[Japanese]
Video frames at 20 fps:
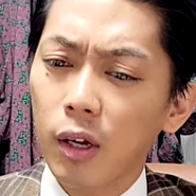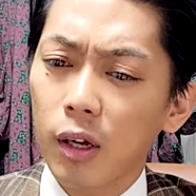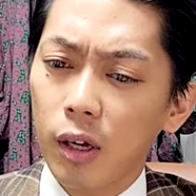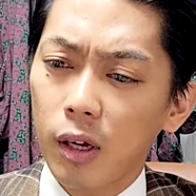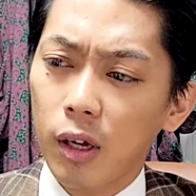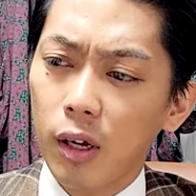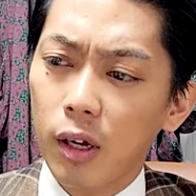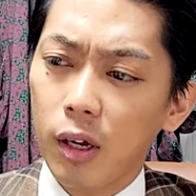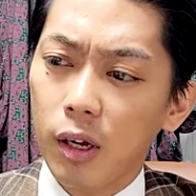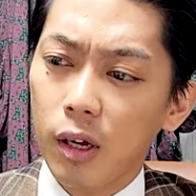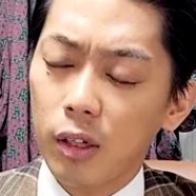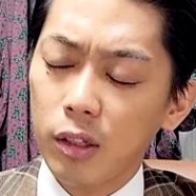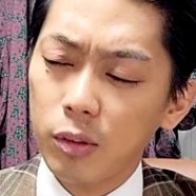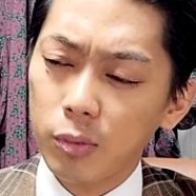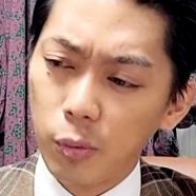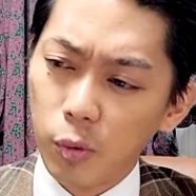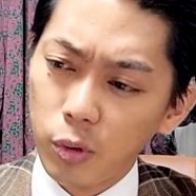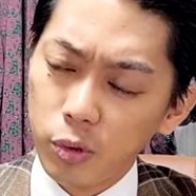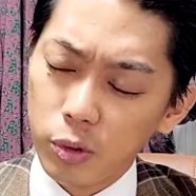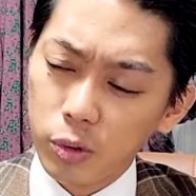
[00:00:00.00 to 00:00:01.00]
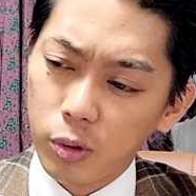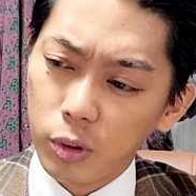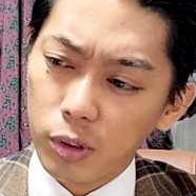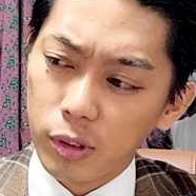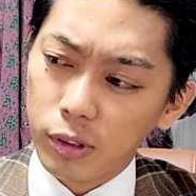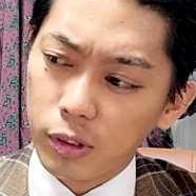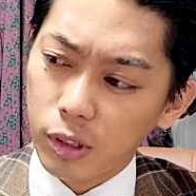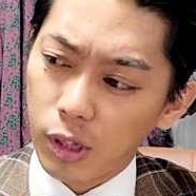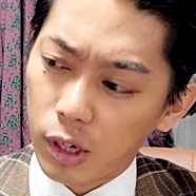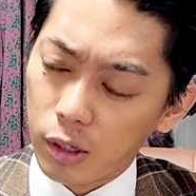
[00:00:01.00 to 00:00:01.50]
えー、でももうちょっ
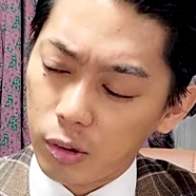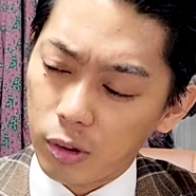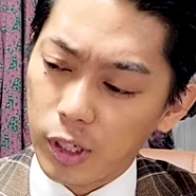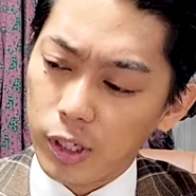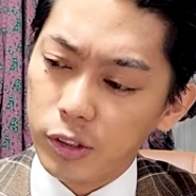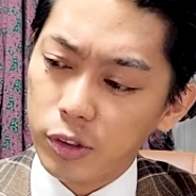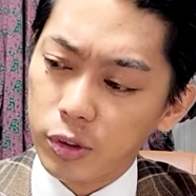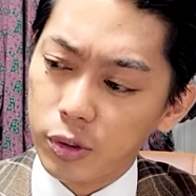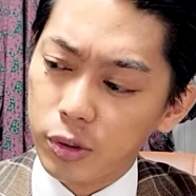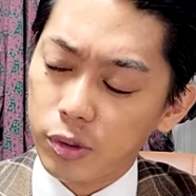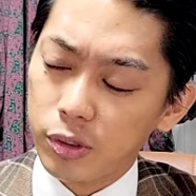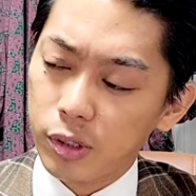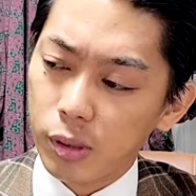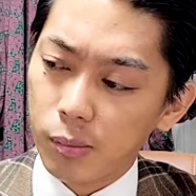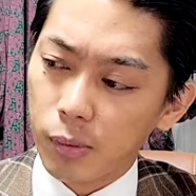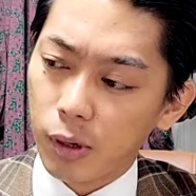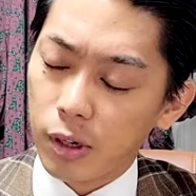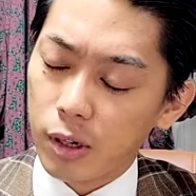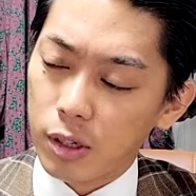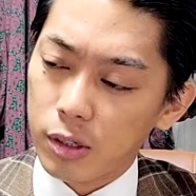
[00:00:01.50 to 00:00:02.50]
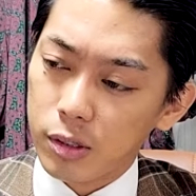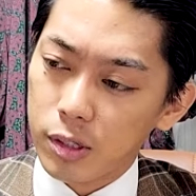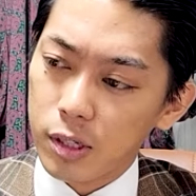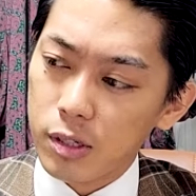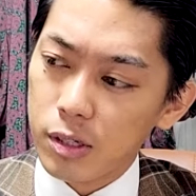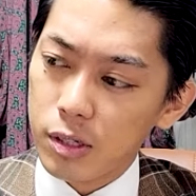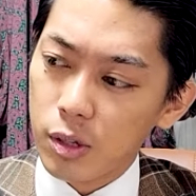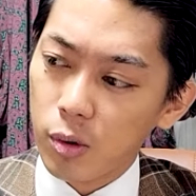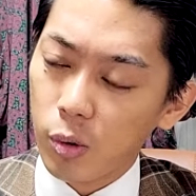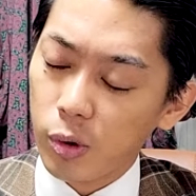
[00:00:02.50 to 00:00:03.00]
とあの練習すれば
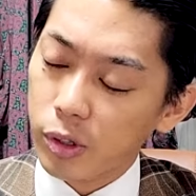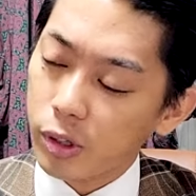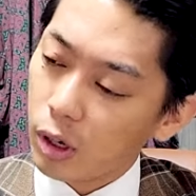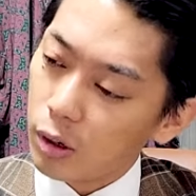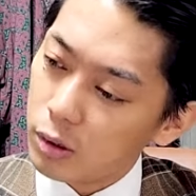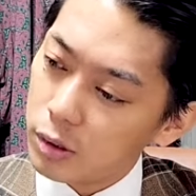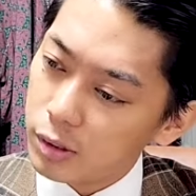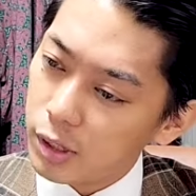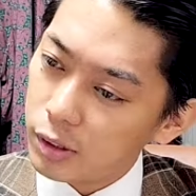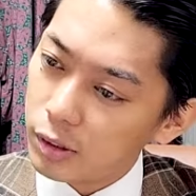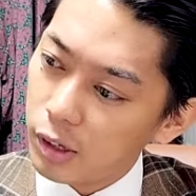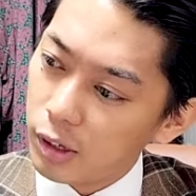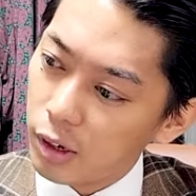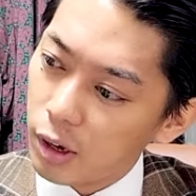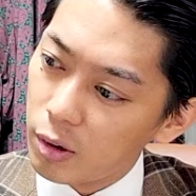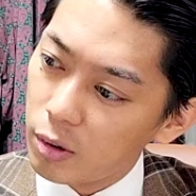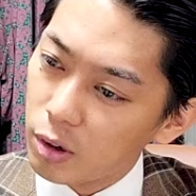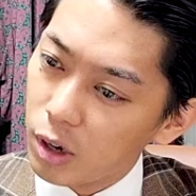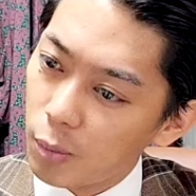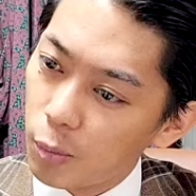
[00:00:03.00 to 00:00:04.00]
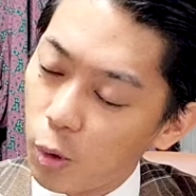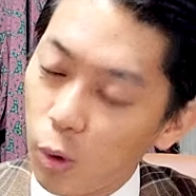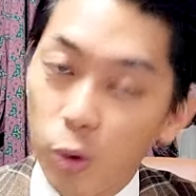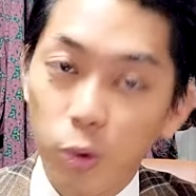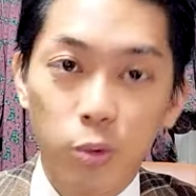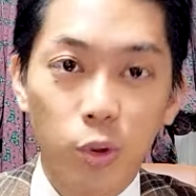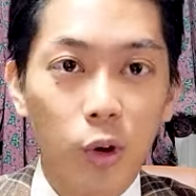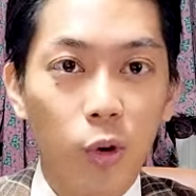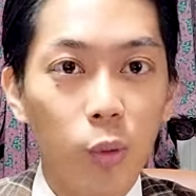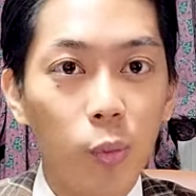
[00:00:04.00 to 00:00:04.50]
全然これ100点狙えるか
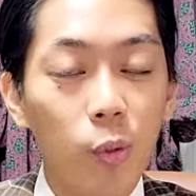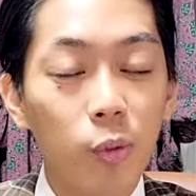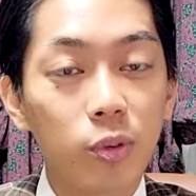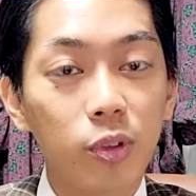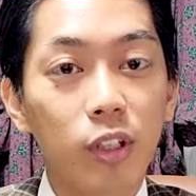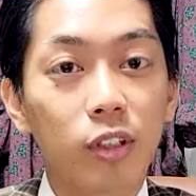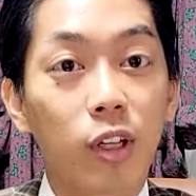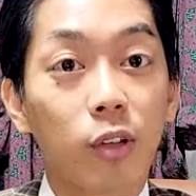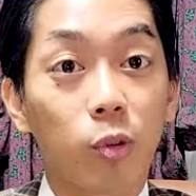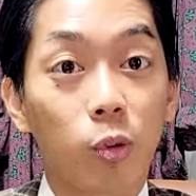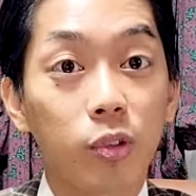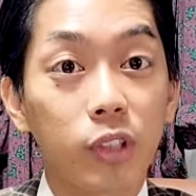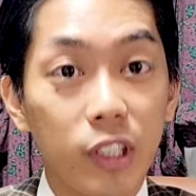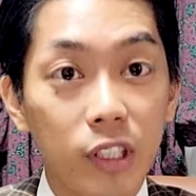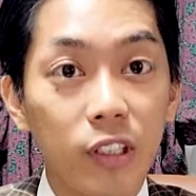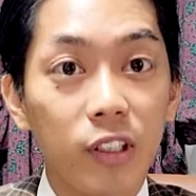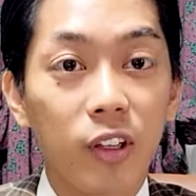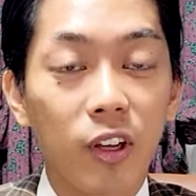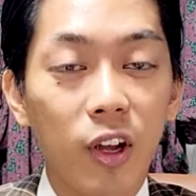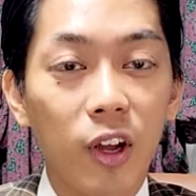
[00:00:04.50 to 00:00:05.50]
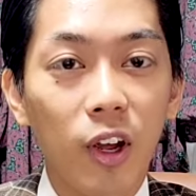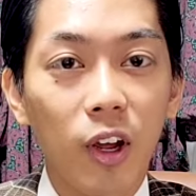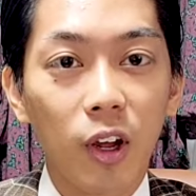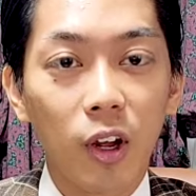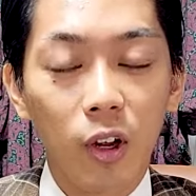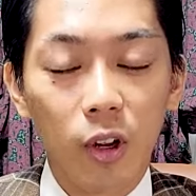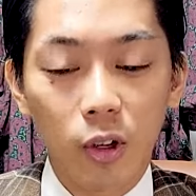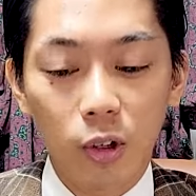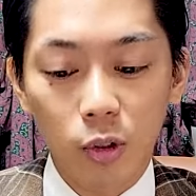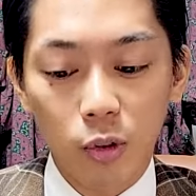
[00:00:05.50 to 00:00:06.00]
もとか思ってたのに
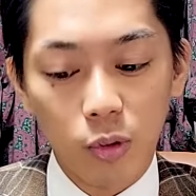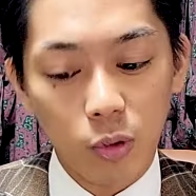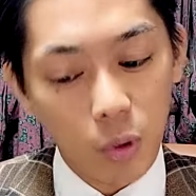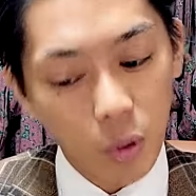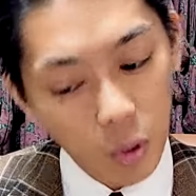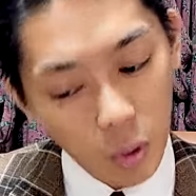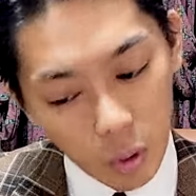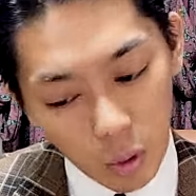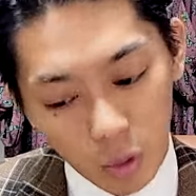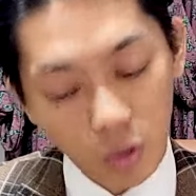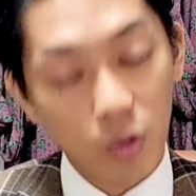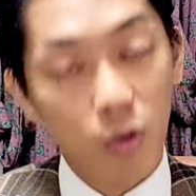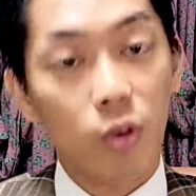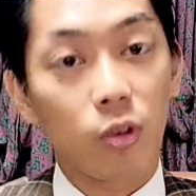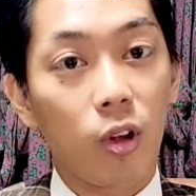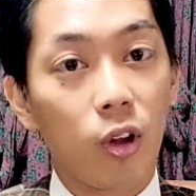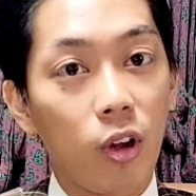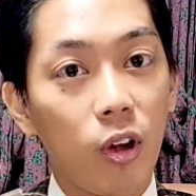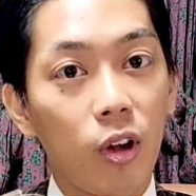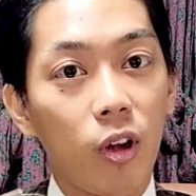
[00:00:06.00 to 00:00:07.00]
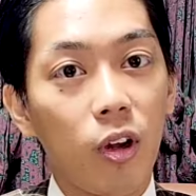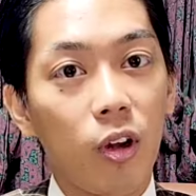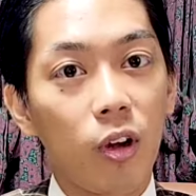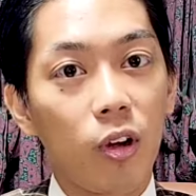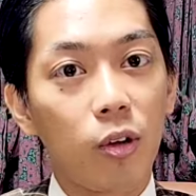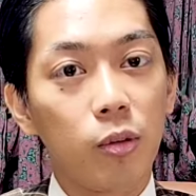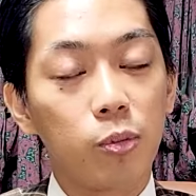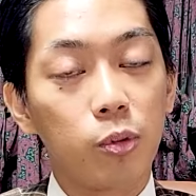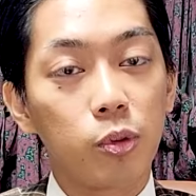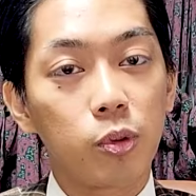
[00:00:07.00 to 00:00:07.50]
なんかね
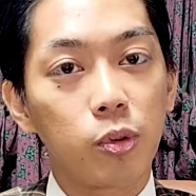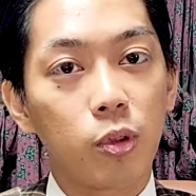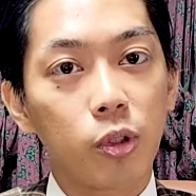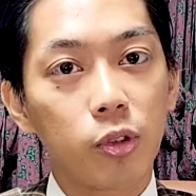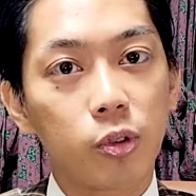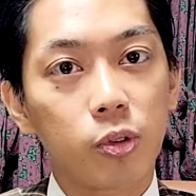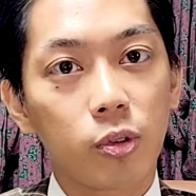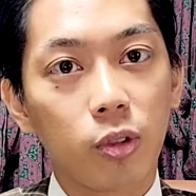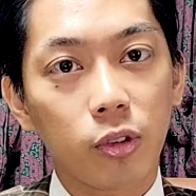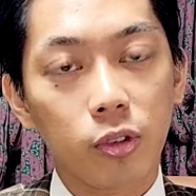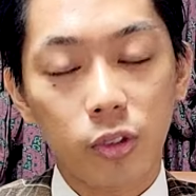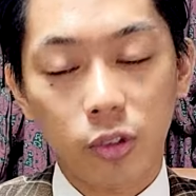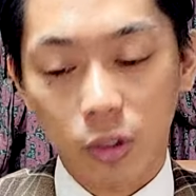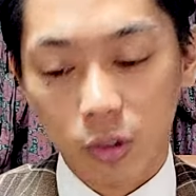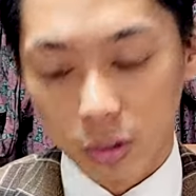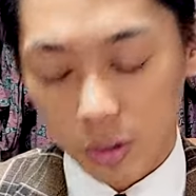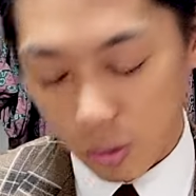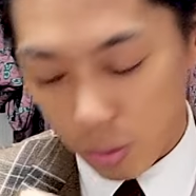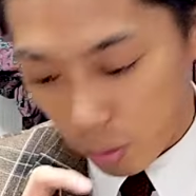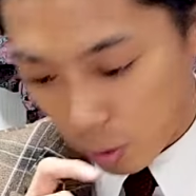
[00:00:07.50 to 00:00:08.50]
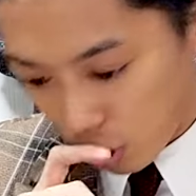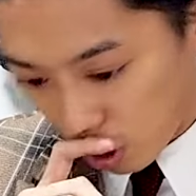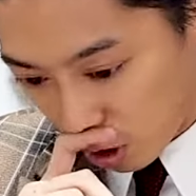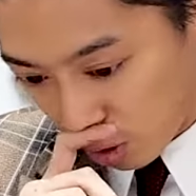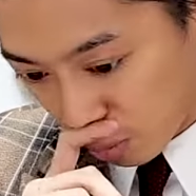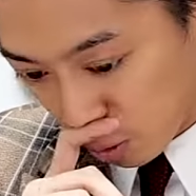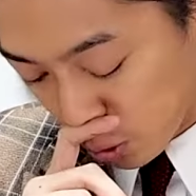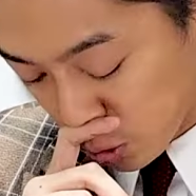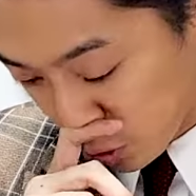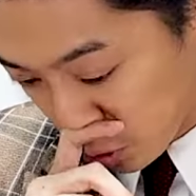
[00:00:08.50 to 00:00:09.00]
難しくなっちゃったの
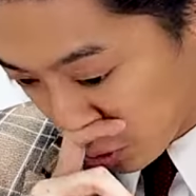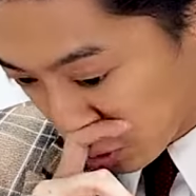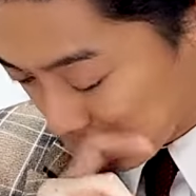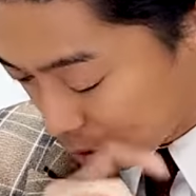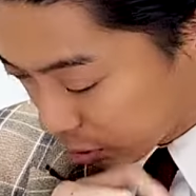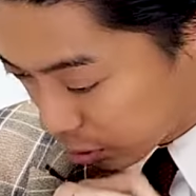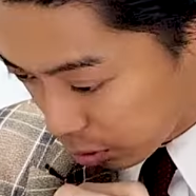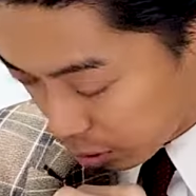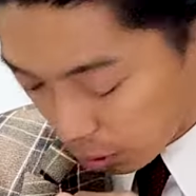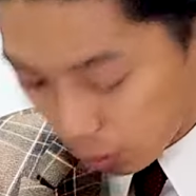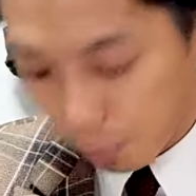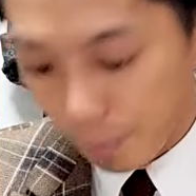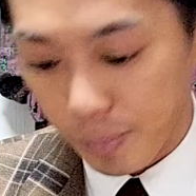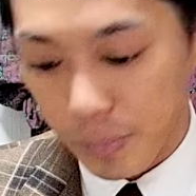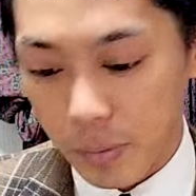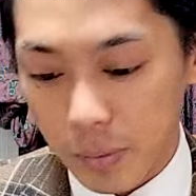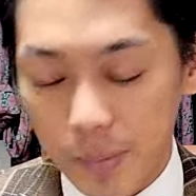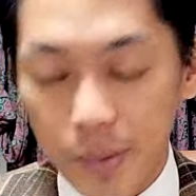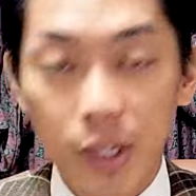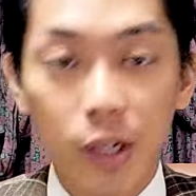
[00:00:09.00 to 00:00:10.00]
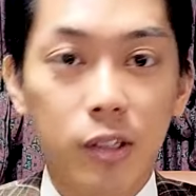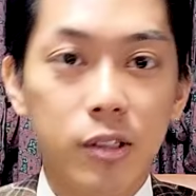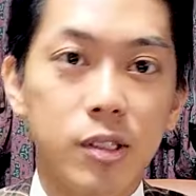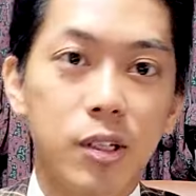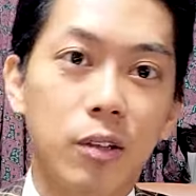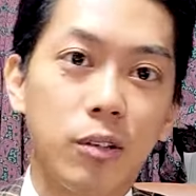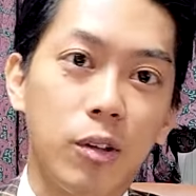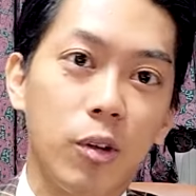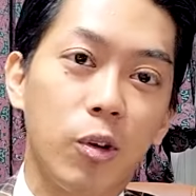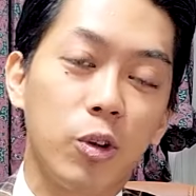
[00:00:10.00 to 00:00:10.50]
か僕の耳が
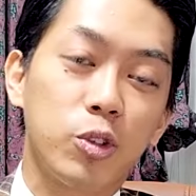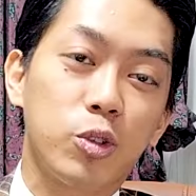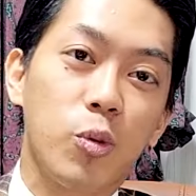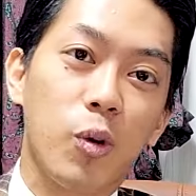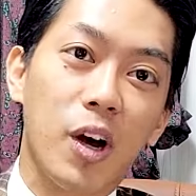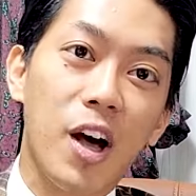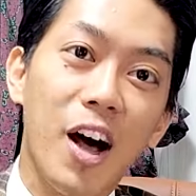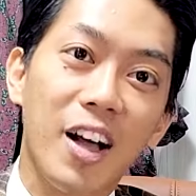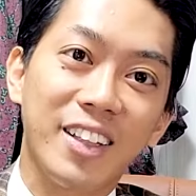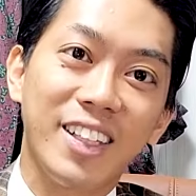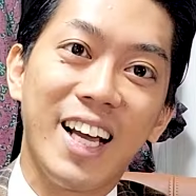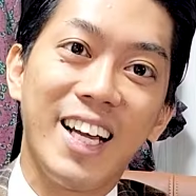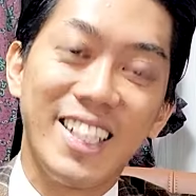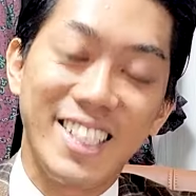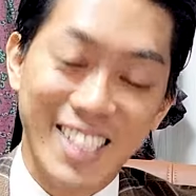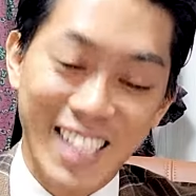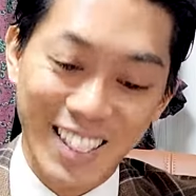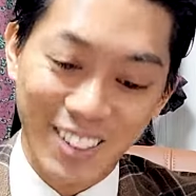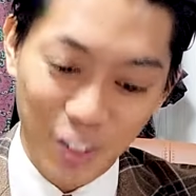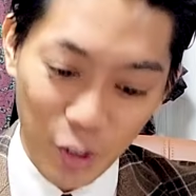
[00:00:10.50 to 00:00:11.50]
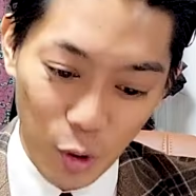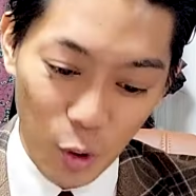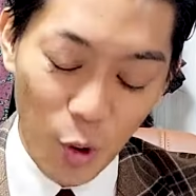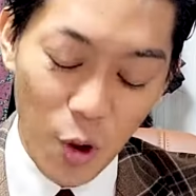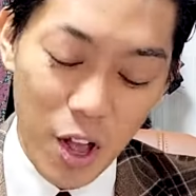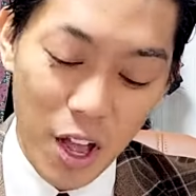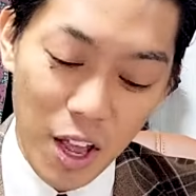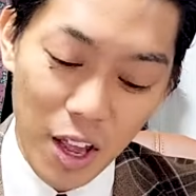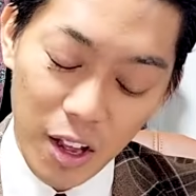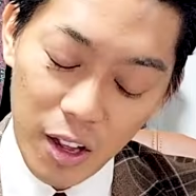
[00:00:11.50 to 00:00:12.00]
腐ったのかちょっと分かんないんですけ
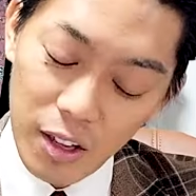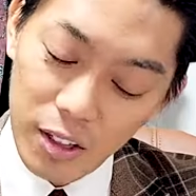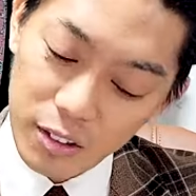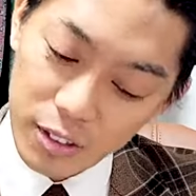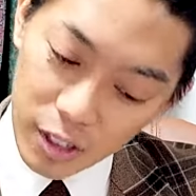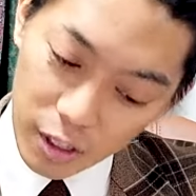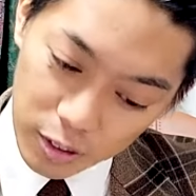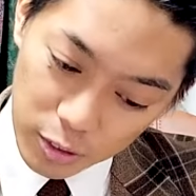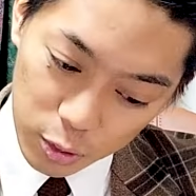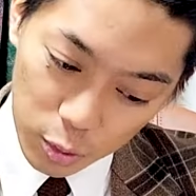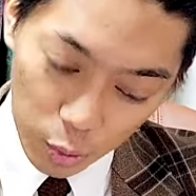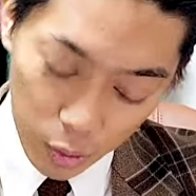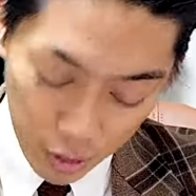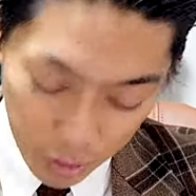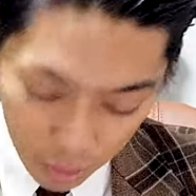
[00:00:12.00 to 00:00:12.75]
ど点取